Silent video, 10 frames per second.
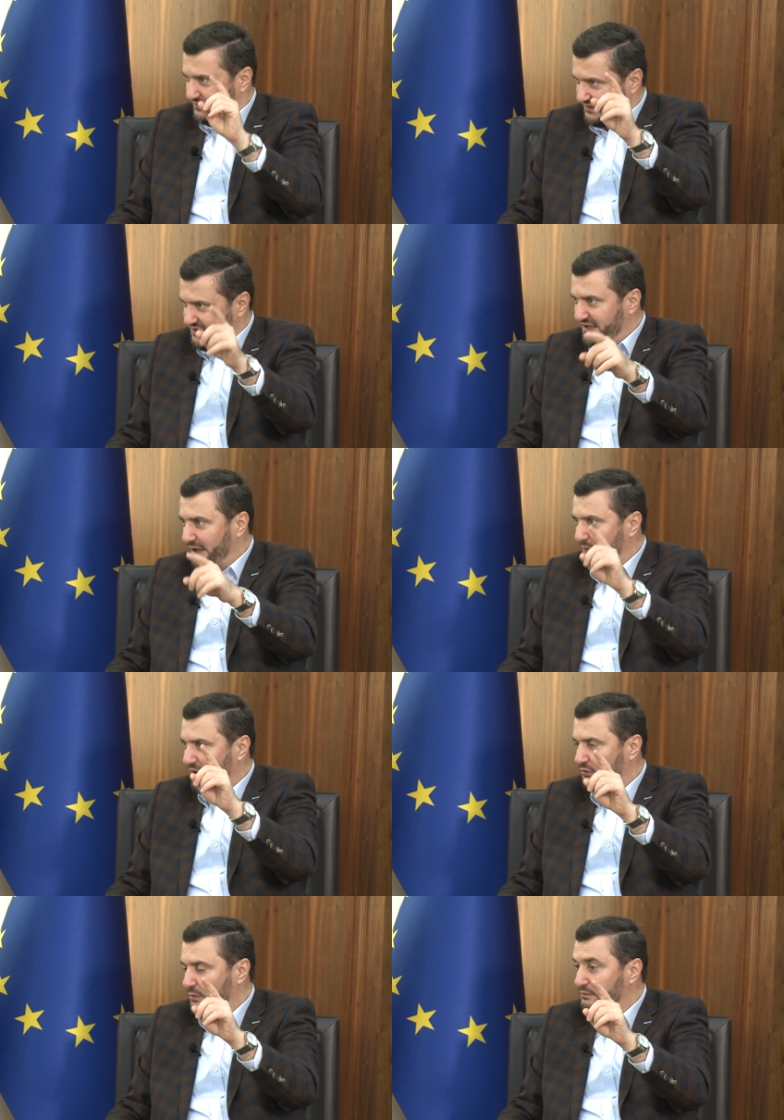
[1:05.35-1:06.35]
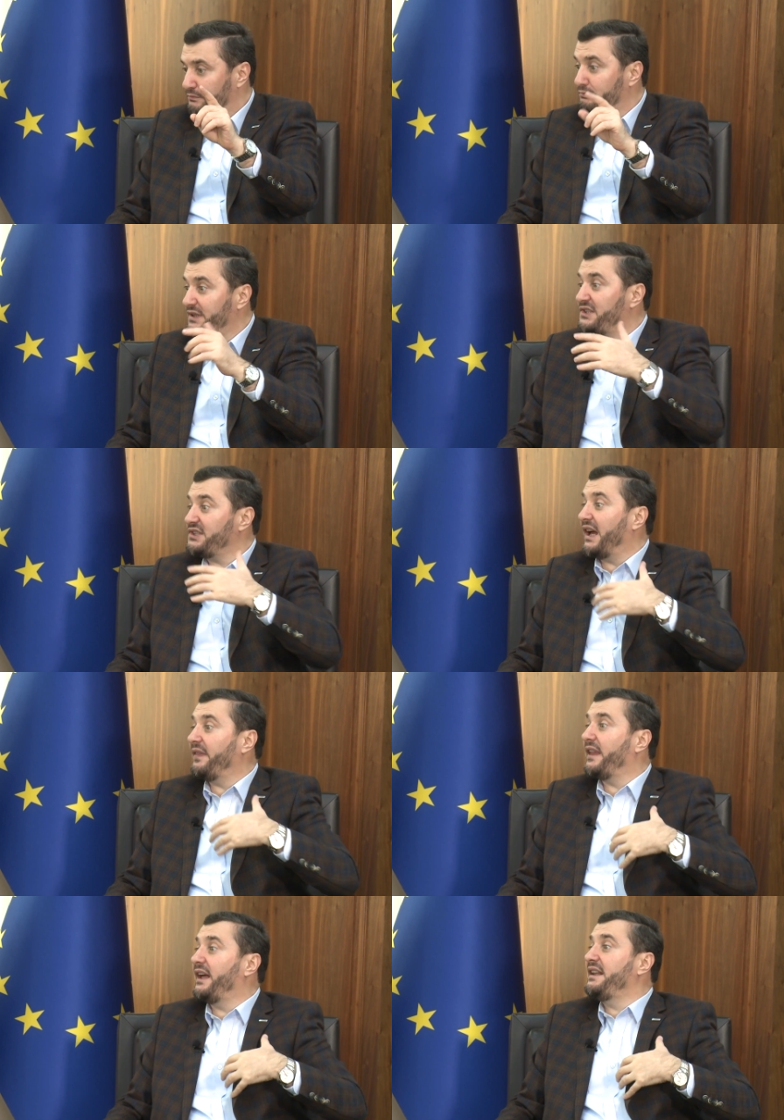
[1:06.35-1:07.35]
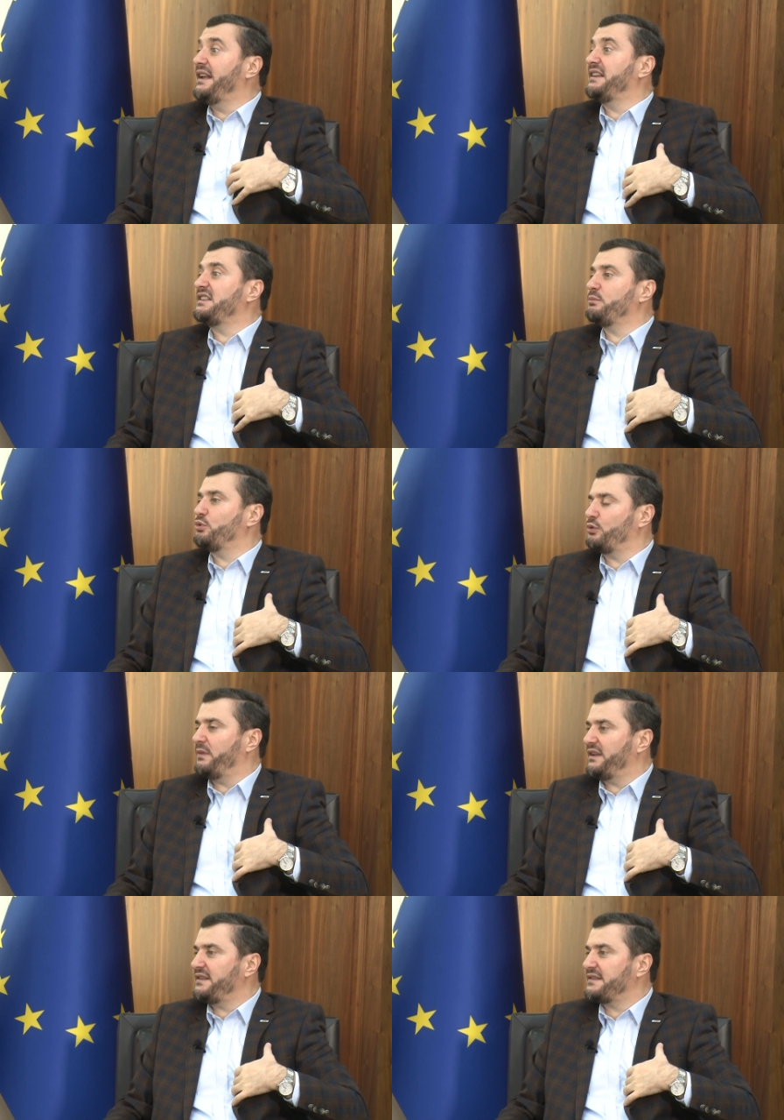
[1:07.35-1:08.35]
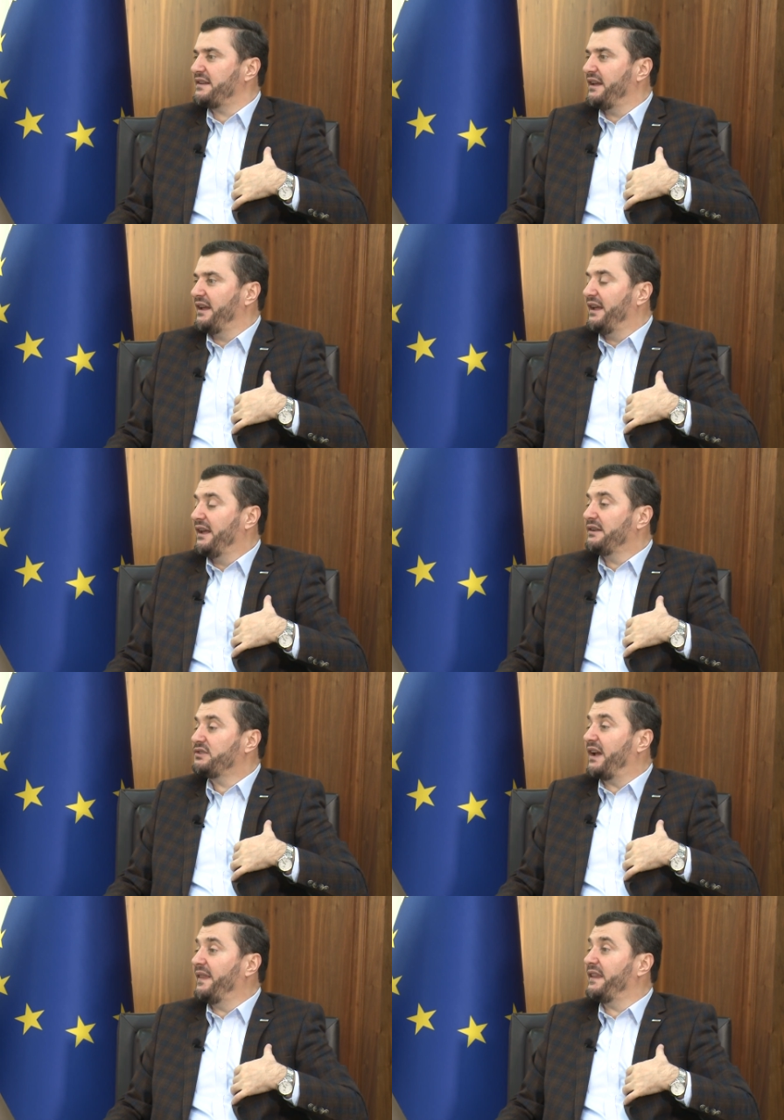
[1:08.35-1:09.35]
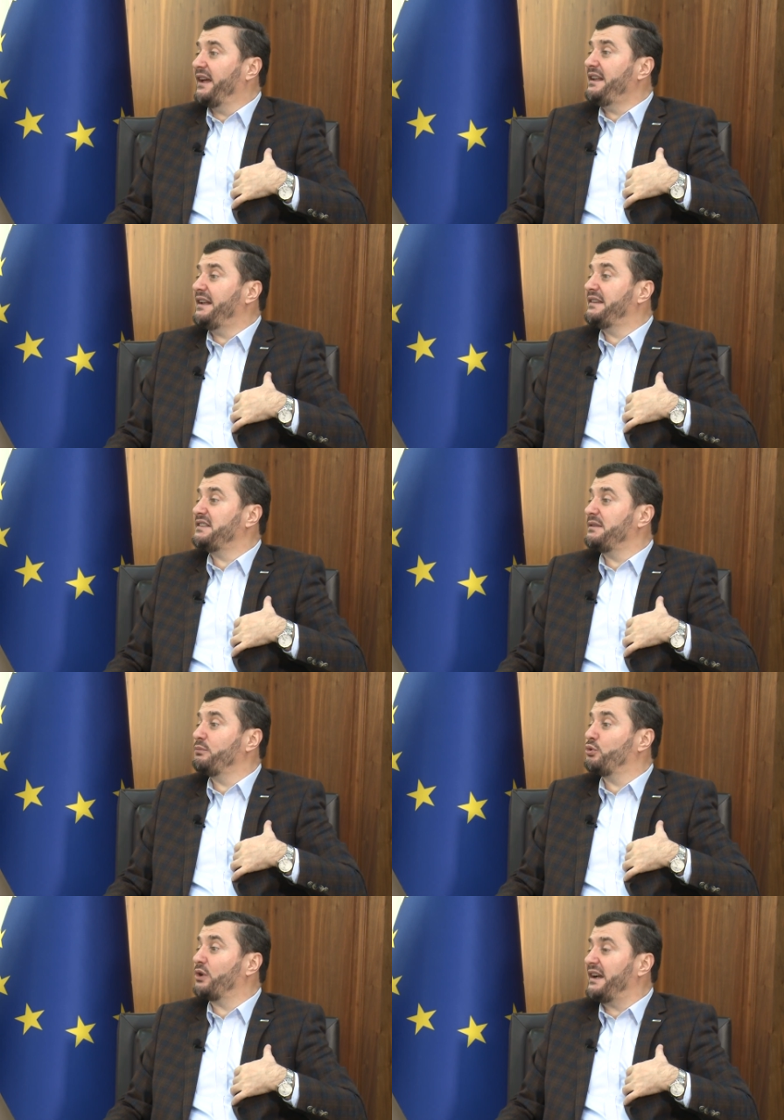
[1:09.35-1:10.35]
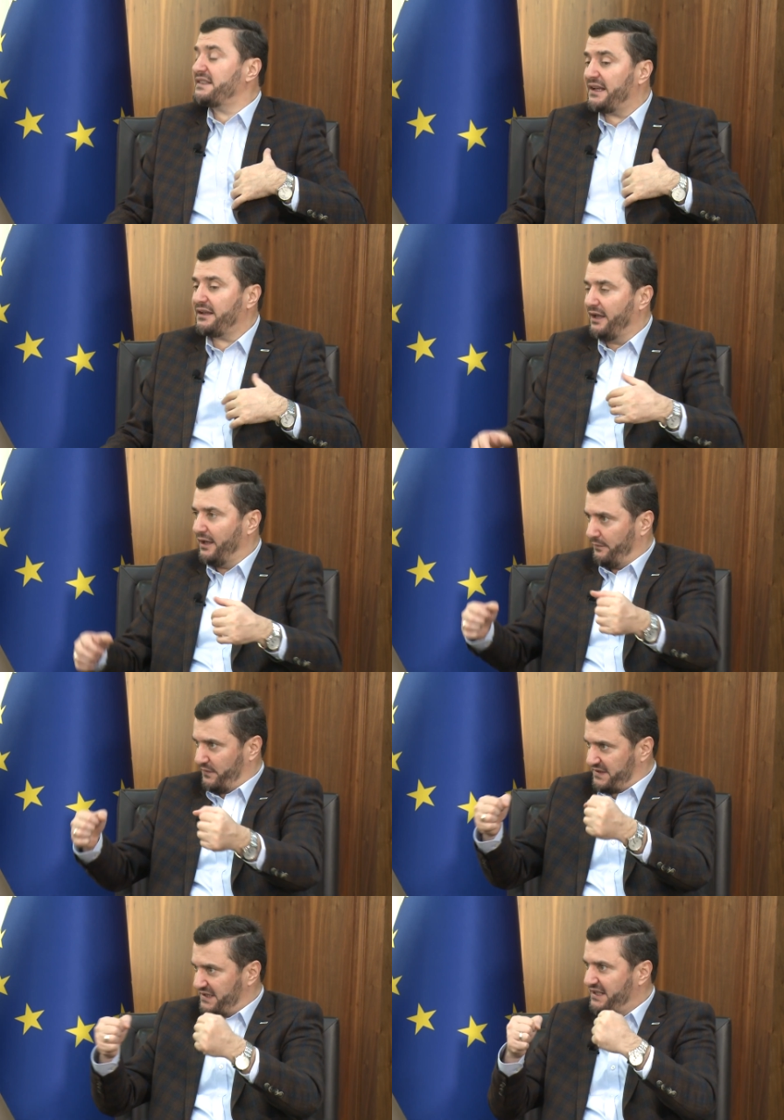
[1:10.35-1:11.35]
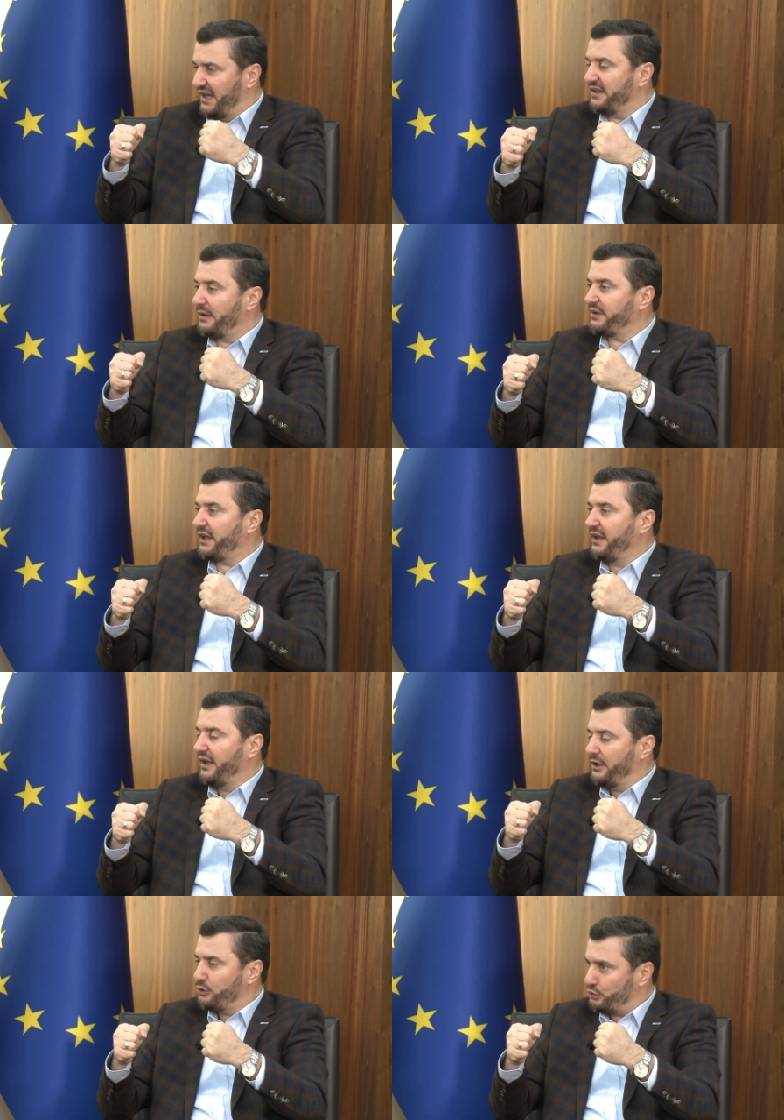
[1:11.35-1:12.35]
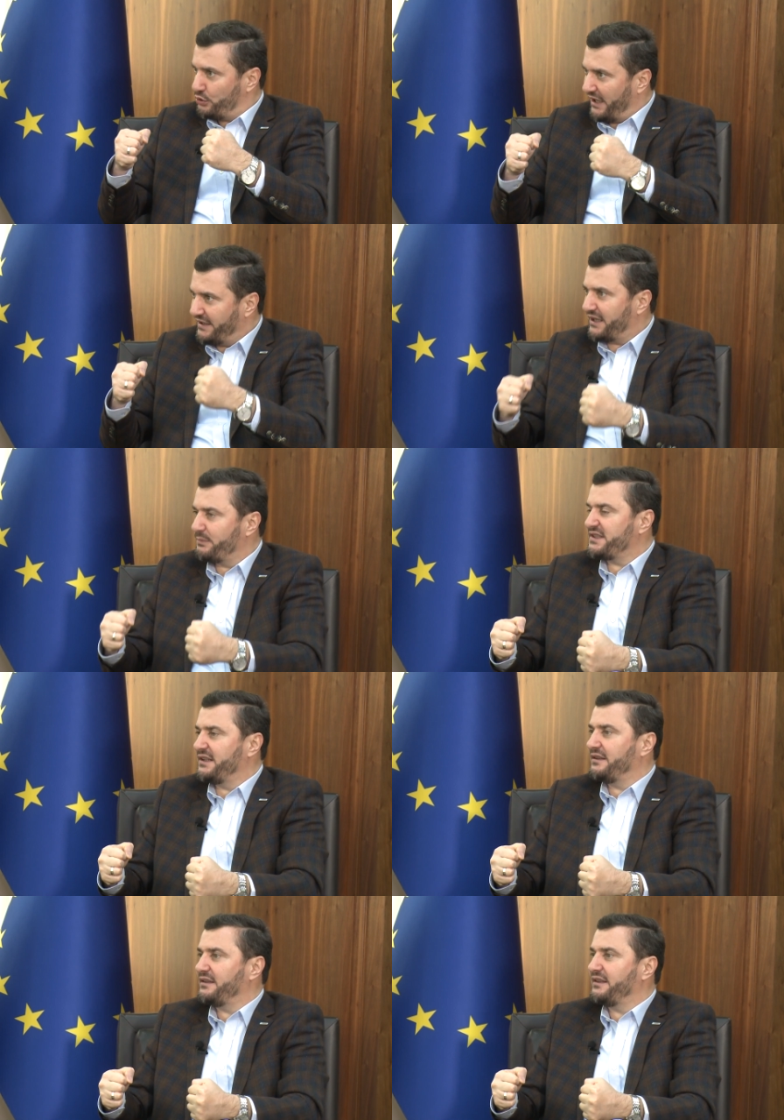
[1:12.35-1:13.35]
Dijital platform. Hı hı. Biz candan iletişim kurmalıyız. Candan iletişim kurarsak fiziki anlamda günahlarımızın